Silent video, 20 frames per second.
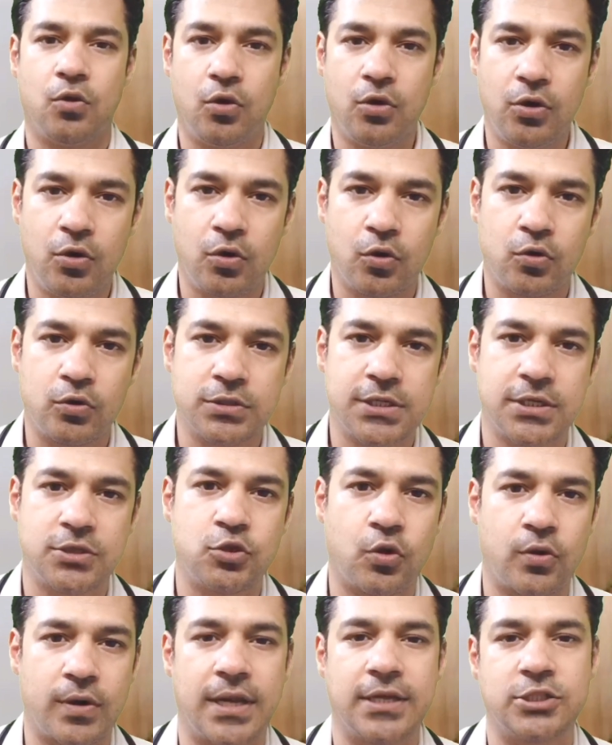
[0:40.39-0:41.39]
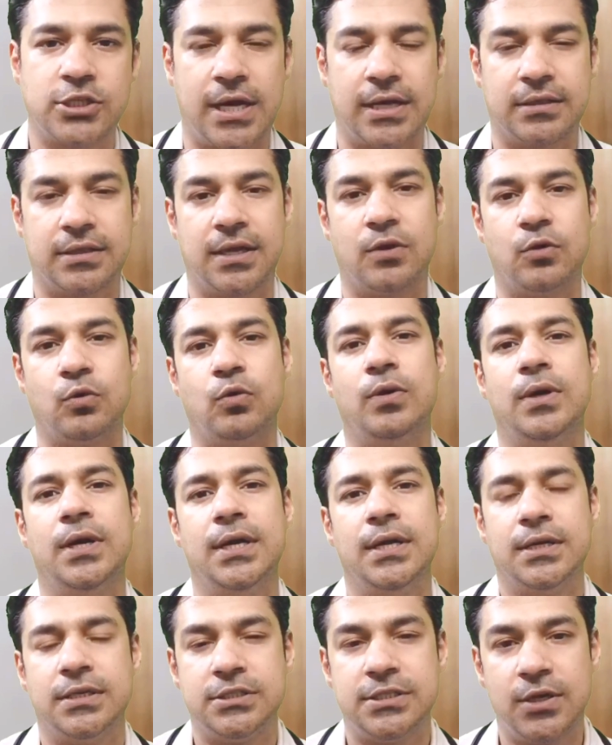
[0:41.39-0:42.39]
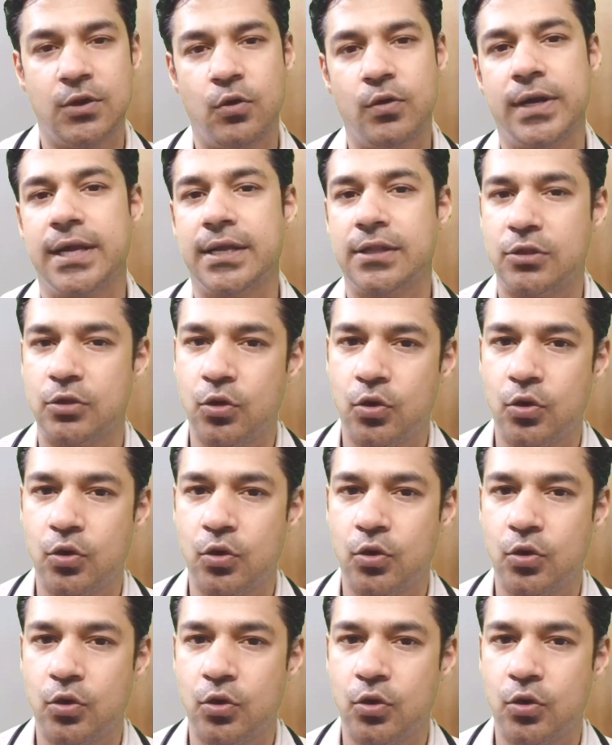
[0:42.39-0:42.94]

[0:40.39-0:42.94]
उन लोगों से जुड़ना चाहता हूं जिन्होंने